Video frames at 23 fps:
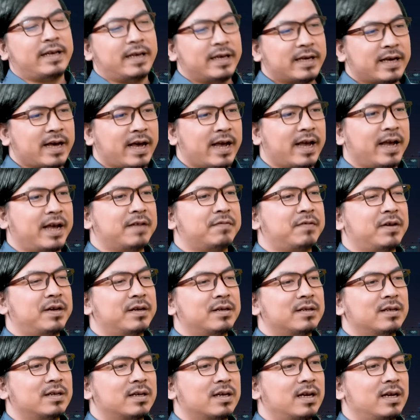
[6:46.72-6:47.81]
anh ấy kể
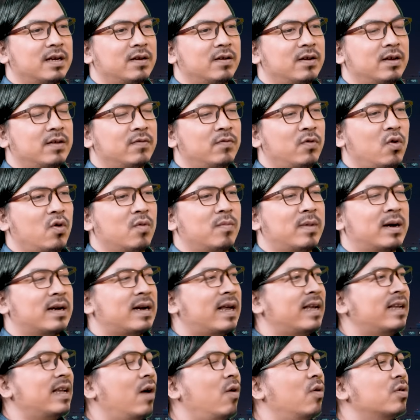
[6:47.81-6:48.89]
về cái vụ mà
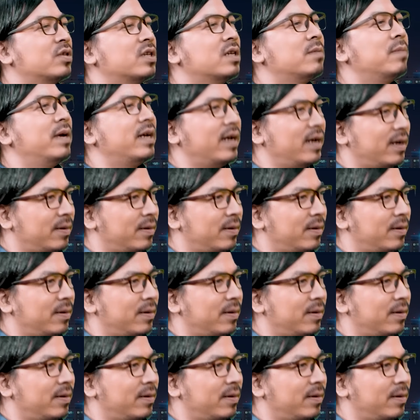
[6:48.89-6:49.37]
đánh nhau xích bích